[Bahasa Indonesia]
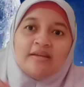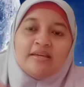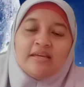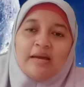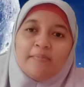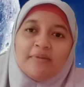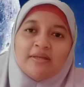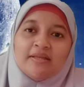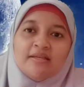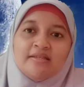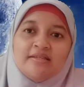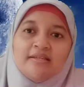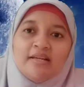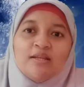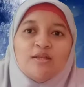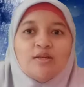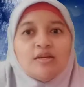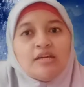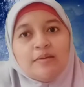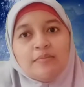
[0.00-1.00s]
Kiamat
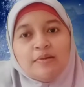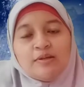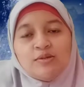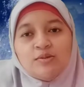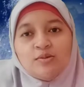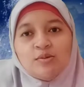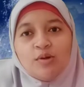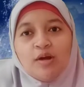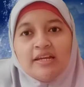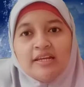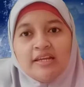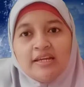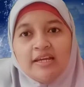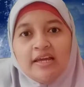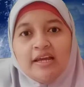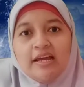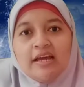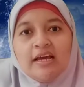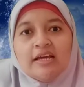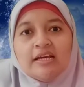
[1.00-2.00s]
kecil atau kiamat Sugro ini